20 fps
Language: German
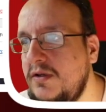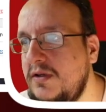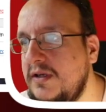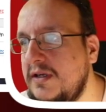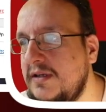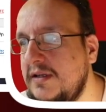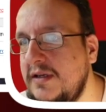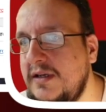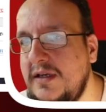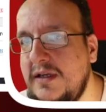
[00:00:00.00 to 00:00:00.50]
ja,
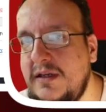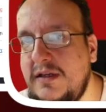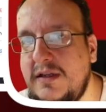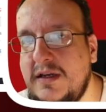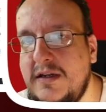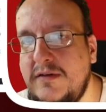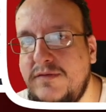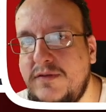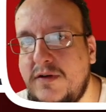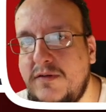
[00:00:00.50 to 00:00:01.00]
dann geht ihr
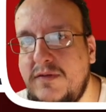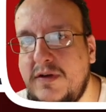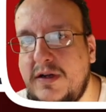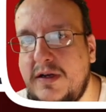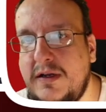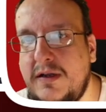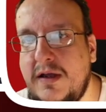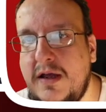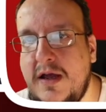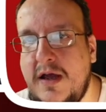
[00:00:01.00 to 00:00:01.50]
einfach
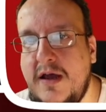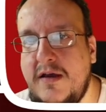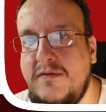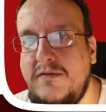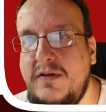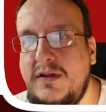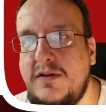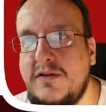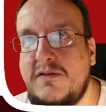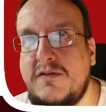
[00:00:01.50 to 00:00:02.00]
wirklich
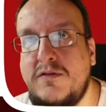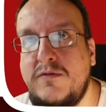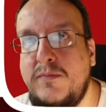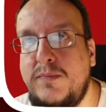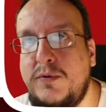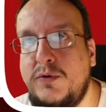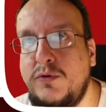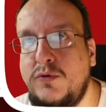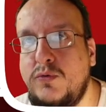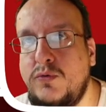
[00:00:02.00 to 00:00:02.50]
wieder zum
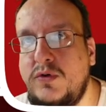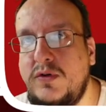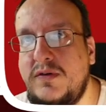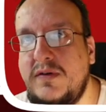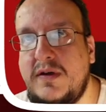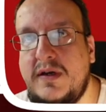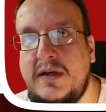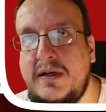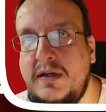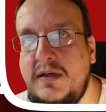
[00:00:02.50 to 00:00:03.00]
Produkt
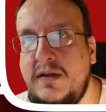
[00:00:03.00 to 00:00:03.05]
rein.